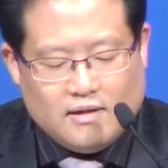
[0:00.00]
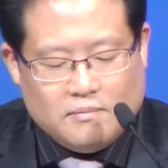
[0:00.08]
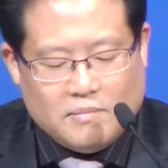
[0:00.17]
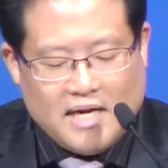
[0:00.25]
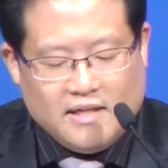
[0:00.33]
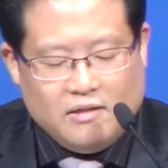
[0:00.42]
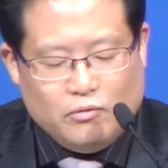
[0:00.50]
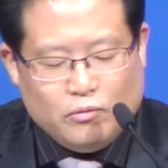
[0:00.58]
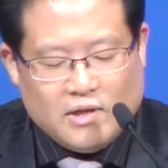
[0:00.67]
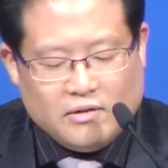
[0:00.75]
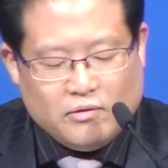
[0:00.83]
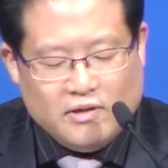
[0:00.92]
만일
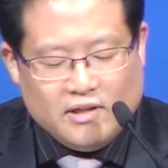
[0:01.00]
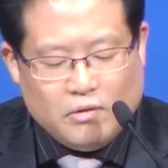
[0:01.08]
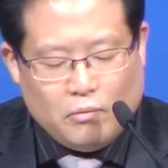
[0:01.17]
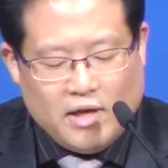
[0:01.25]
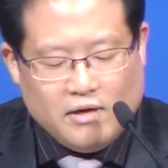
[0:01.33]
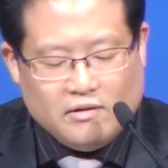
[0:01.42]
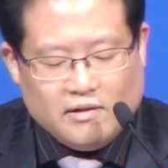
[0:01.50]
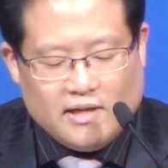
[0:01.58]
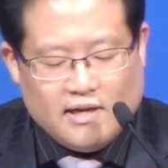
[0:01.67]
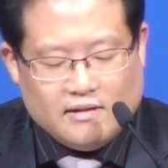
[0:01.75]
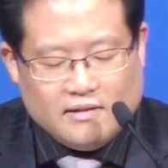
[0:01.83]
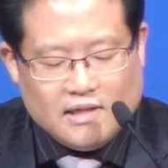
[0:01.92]
누가 너에게 왜 그렇게
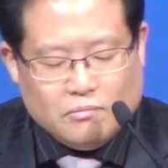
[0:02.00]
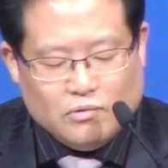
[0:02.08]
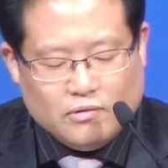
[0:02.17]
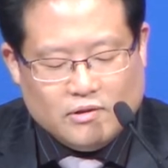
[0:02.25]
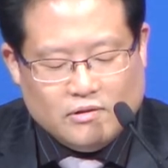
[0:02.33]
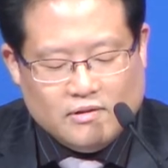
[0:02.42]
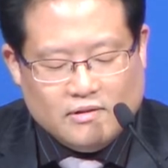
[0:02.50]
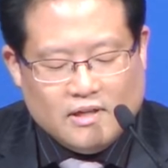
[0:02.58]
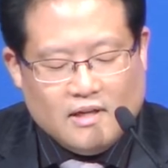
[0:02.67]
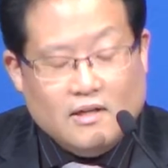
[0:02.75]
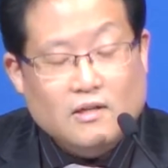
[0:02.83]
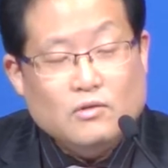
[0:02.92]
하느냐 묻거든
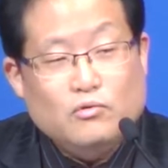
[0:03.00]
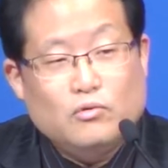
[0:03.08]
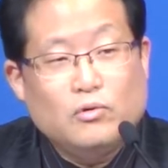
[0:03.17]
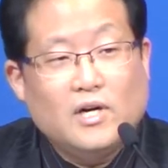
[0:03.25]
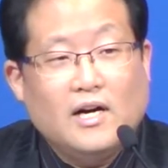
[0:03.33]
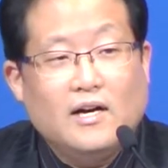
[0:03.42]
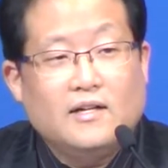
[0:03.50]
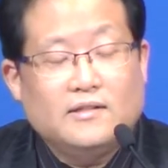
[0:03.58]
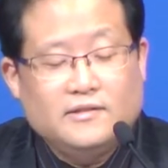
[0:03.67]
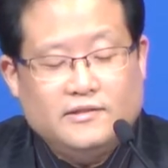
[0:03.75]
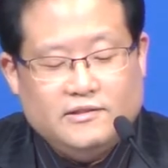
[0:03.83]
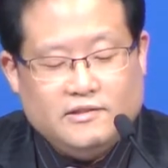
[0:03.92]
주가
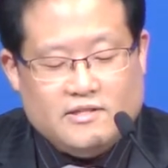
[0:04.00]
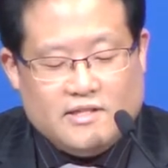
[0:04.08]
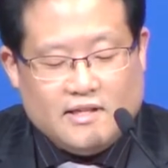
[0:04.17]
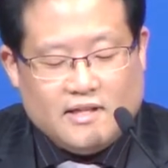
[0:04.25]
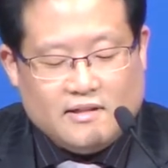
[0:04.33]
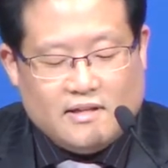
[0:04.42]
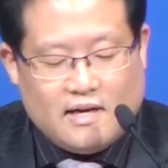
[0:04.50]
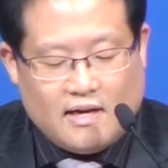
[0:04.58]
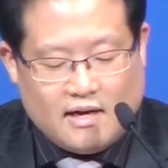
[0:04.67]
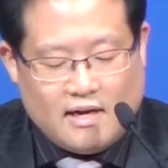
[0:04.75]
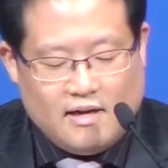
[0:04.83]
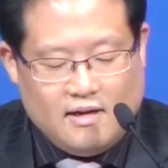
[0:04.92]
쓰시겠다
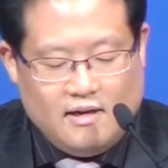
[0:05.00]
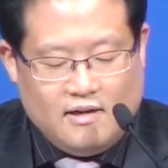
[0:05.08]
하라.